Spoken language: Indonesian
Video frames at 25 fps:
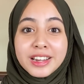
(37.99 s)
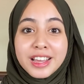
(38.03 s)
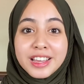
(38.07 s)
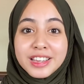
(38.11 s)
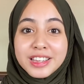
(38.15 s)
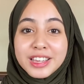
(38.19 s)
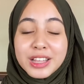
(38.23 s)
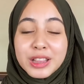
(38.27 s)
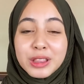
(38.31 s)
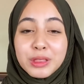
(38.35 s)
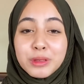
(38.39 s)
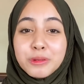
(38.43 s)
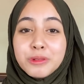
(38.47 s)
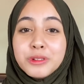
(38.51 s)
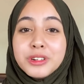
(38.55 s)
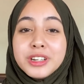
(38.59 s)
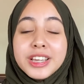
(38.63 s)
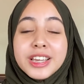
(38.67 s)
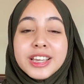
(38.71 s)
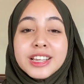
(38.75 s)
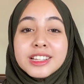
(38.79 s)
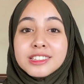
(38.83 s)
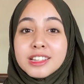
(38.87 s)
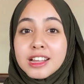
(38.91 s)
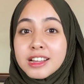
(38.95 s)
gitu
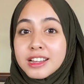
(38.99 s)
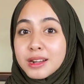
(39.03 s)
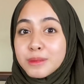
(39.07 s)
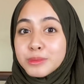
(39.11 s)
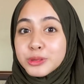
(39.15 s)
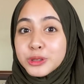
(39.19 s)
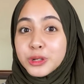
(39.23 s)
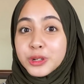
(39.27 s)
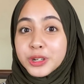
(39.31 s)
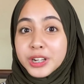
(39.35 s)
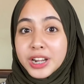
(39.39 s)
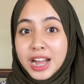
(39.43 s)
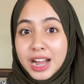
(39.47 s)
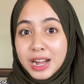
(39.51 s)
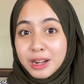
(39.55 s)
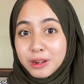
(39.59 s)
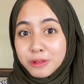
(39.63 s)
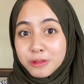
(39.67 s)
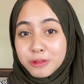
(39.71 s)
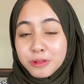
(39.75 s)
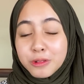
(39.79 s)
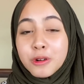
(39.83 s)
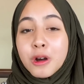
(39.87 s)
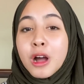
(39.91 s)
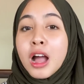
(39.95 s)
di Instagram story
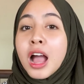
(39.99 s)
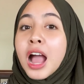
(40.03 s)
aku